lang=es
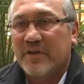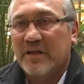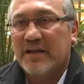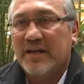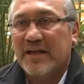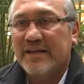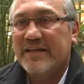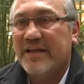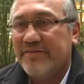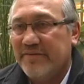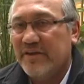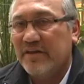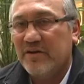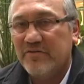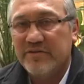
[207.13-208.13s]
la calidad de
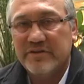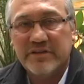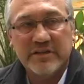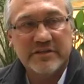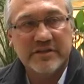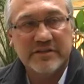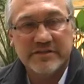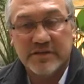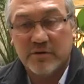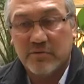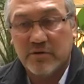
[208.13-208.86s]
vida de los habitantes de San